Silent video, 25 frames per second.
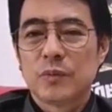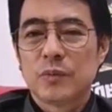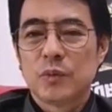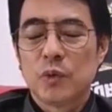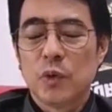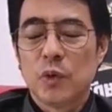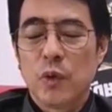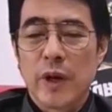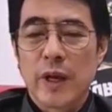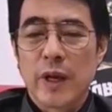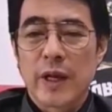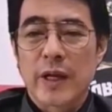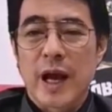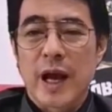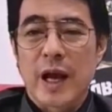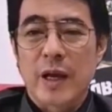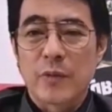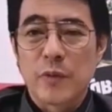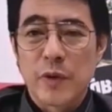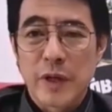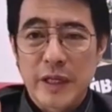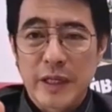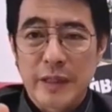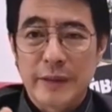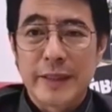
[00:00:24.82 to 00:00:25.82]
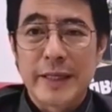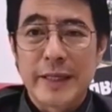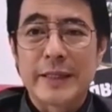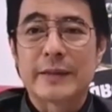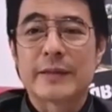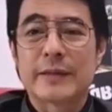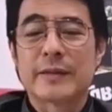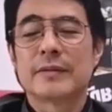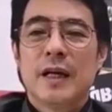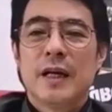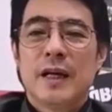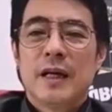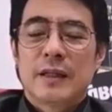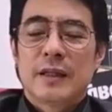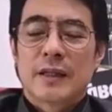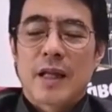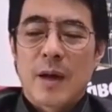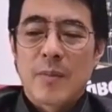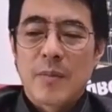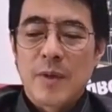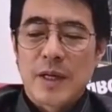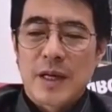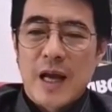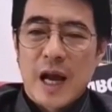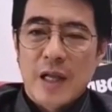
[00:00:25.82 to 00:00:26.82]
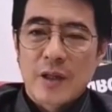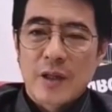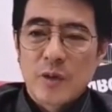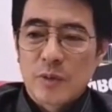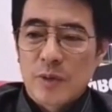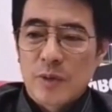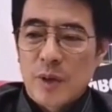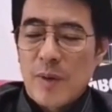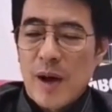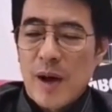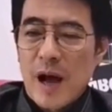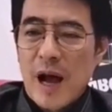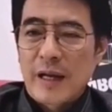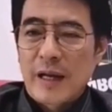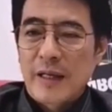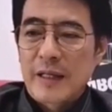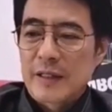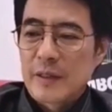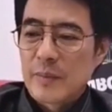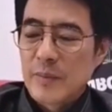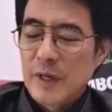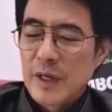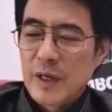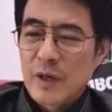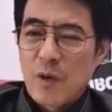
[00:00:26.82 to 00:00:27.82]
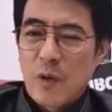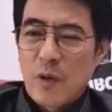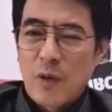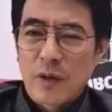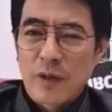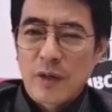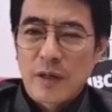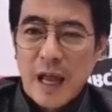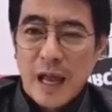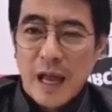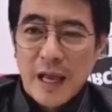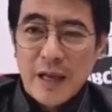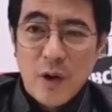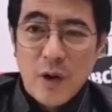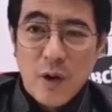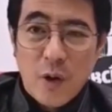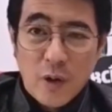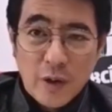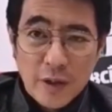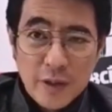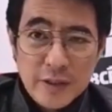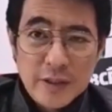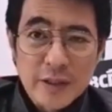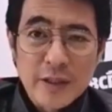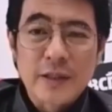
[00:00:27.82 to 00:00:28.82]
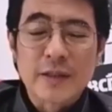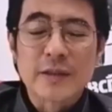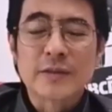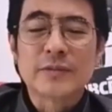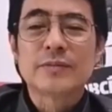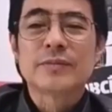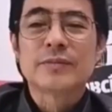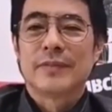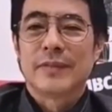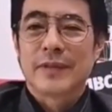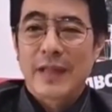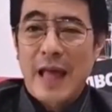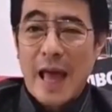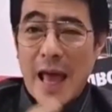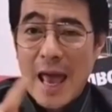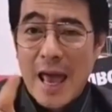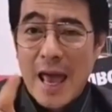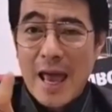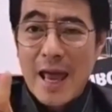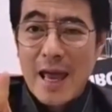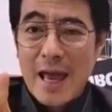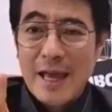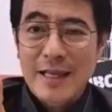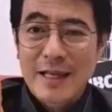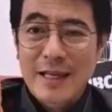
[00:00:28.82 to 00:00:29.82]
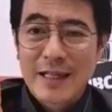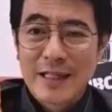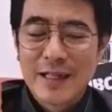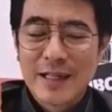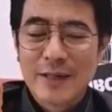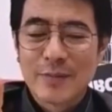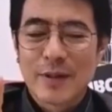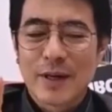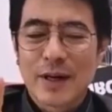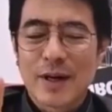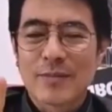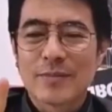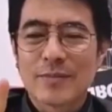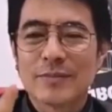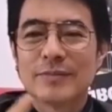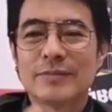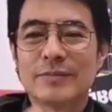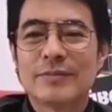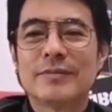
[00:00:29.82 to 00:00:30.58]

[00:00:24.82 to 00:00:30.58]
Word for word: อยู่ในขั้นวิกฤตถ้ามีการยุบสภาเนี่ยจะมีคนไหลออกอีกเยอะแต่อย่าลืมนะครับ